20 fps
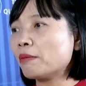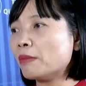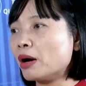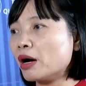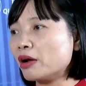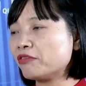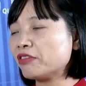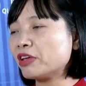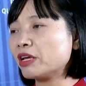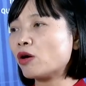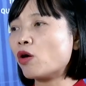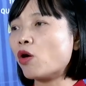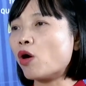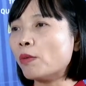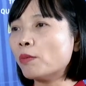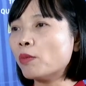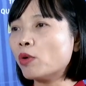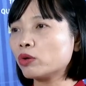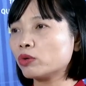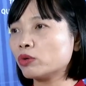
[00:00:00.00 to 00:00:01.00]
bởi vì
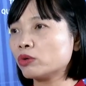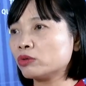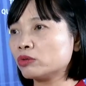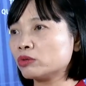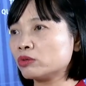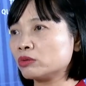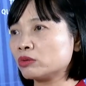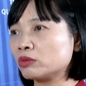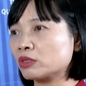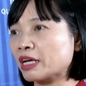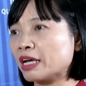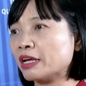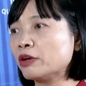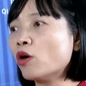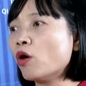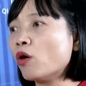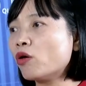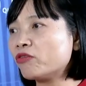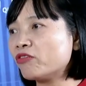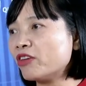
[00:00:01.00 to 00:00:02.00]
có một cái
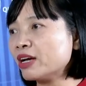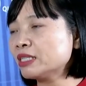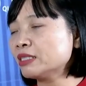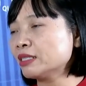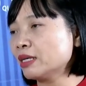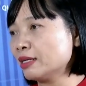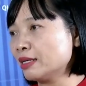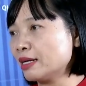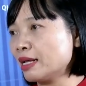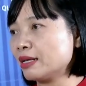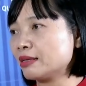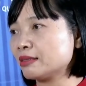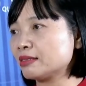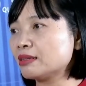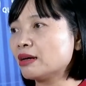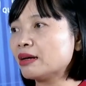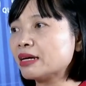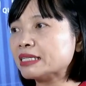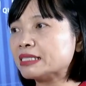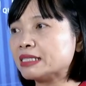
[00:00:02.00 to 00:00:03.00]
độ vênh nhất định
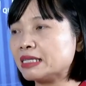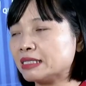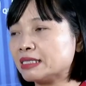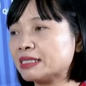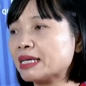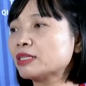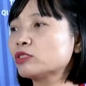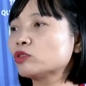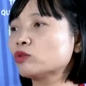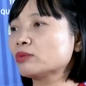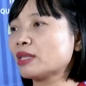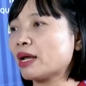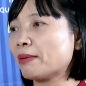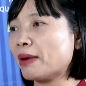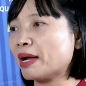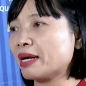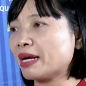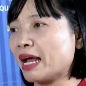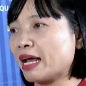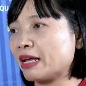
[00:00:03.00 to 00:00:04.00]
giữa cái chính sách chúng ta
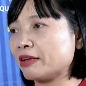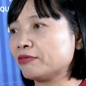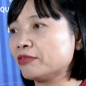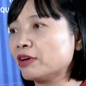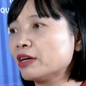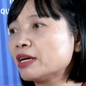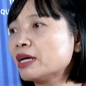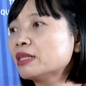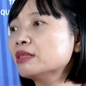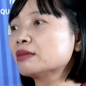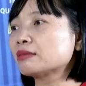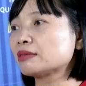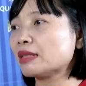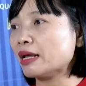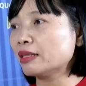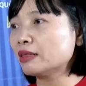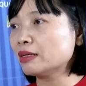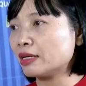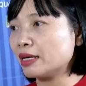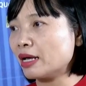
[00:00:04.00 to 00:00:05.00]
ban hành với cái thực
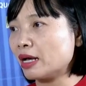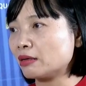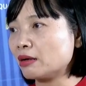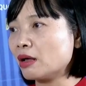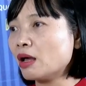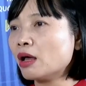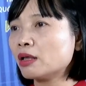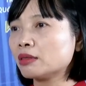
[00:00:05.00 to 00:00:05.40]
tế thực hiện.